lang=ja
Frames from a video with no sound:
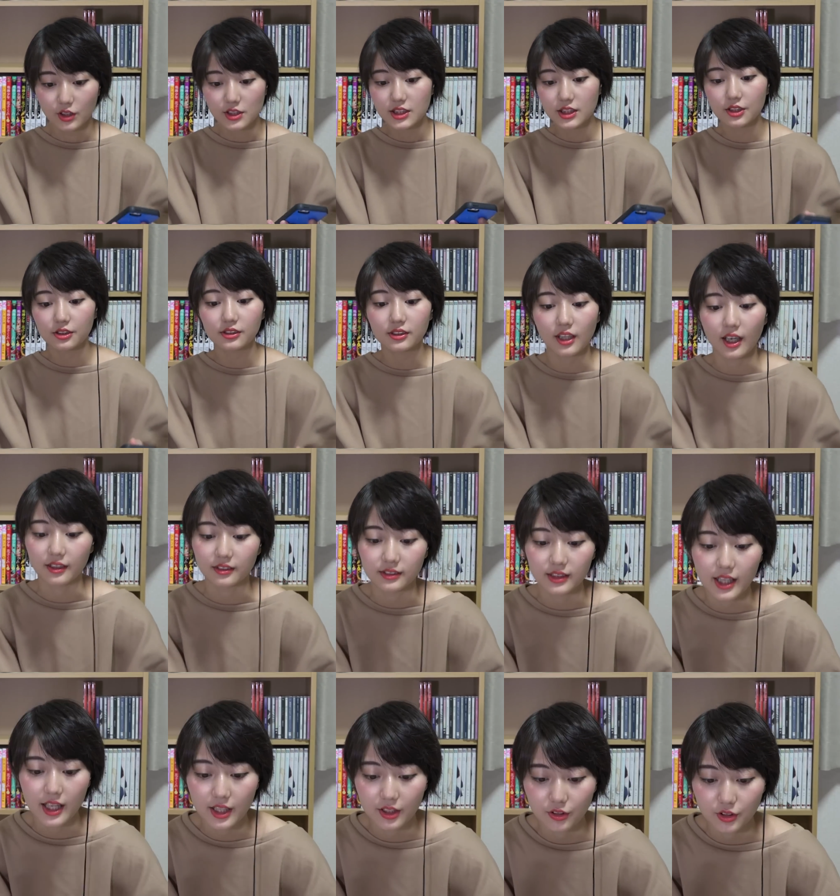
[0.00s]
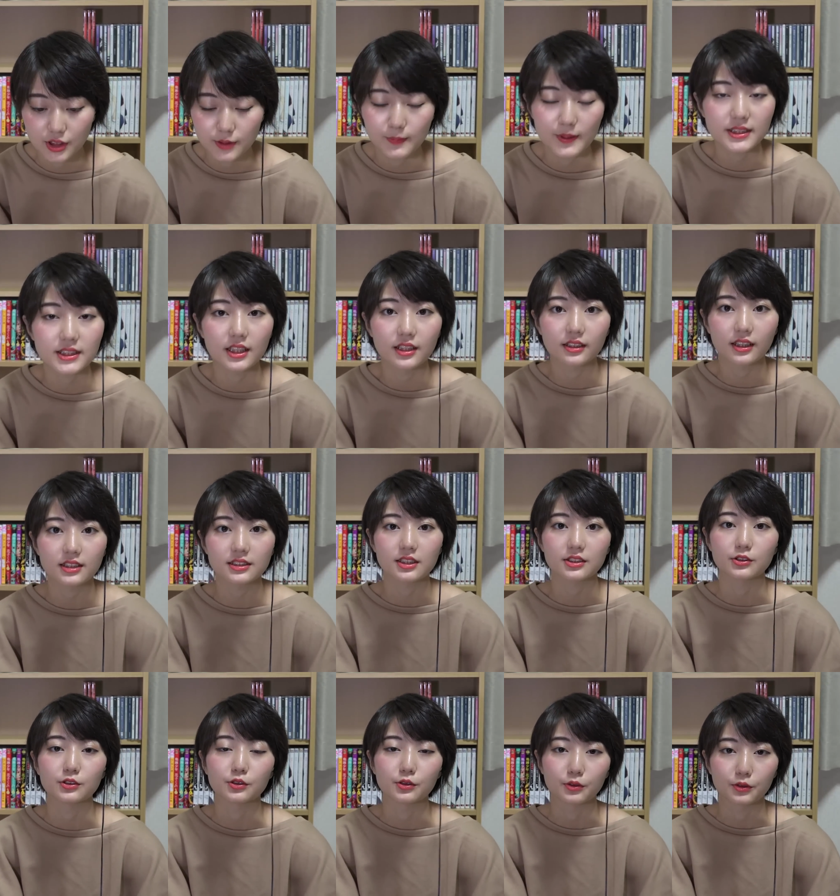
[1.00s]
星6確定の
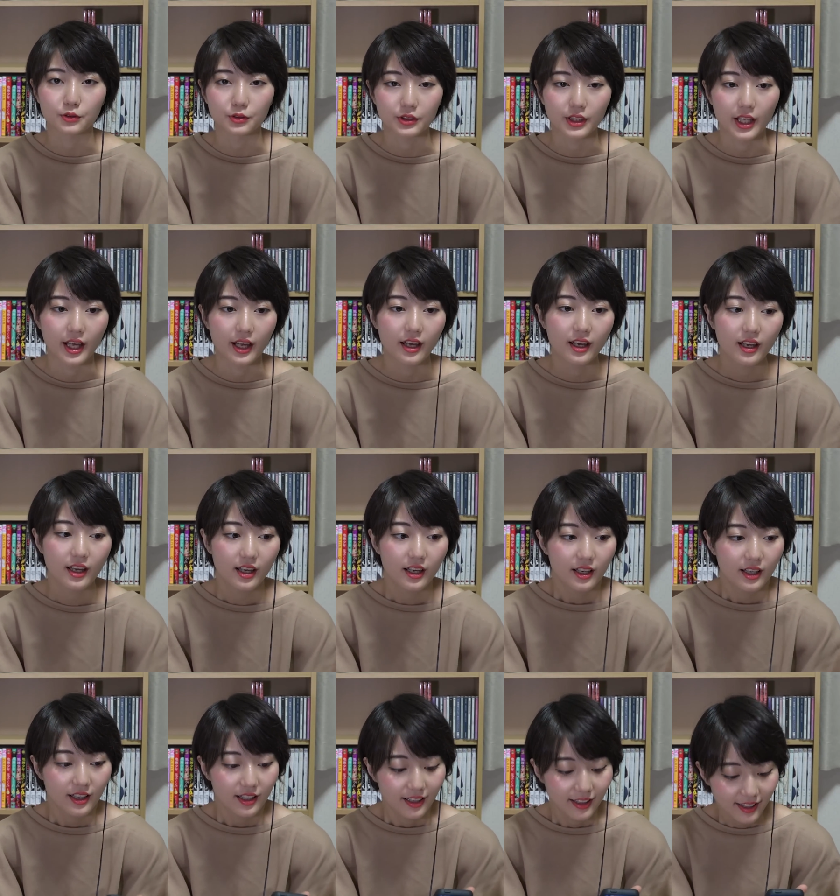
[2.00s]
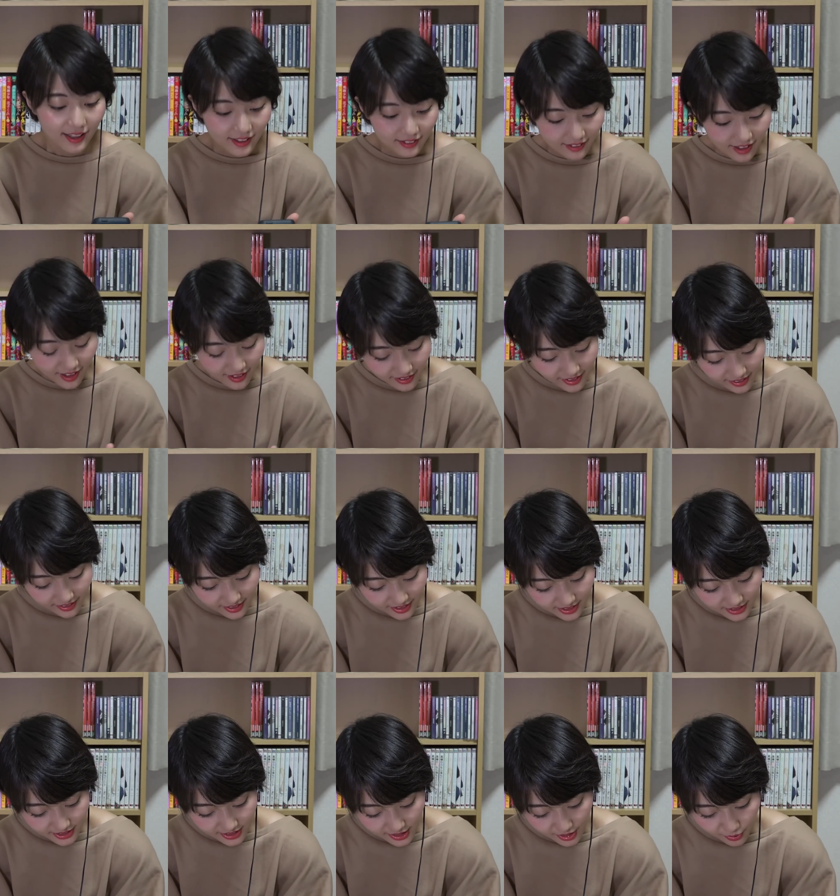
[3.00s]
スペシャルガチャということでえー、何
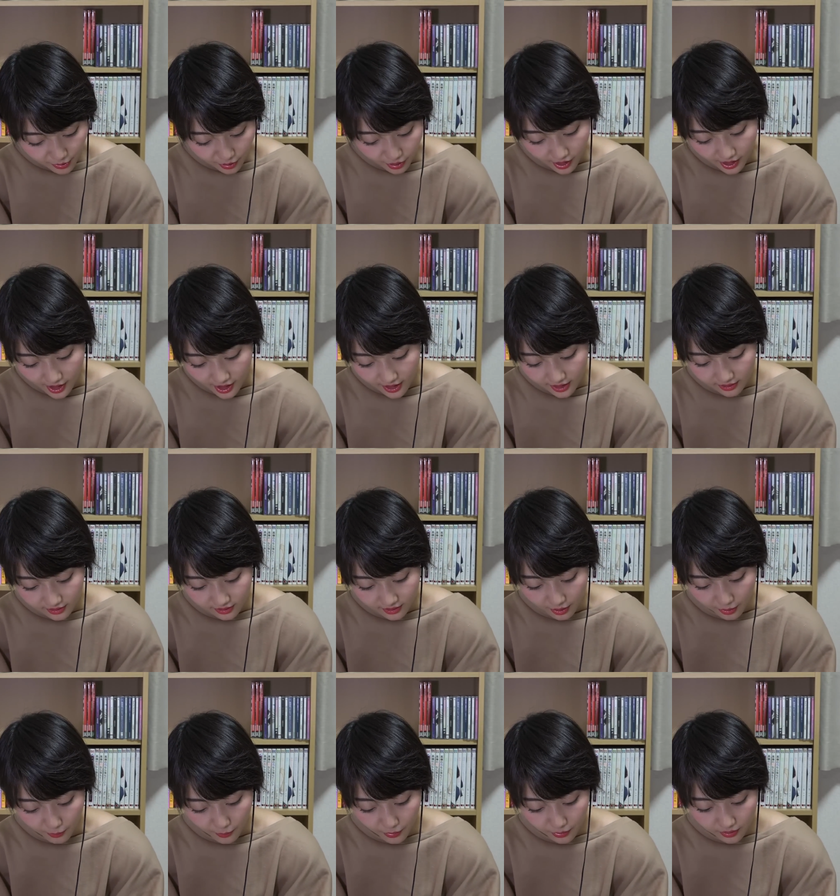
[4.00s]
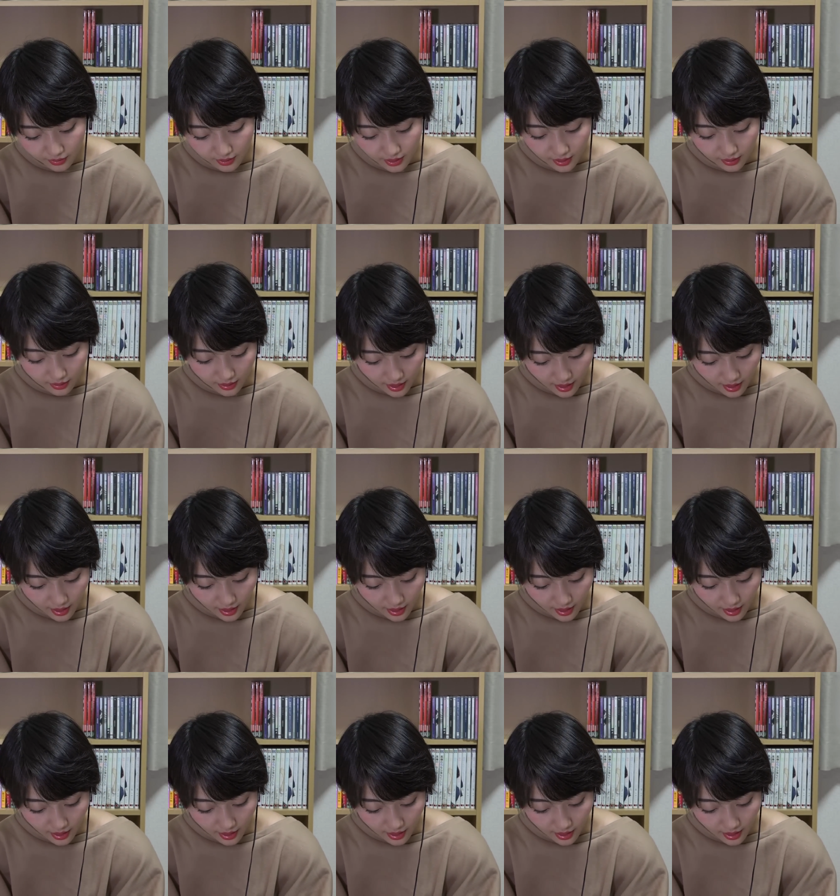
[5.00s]
にしようかなって思って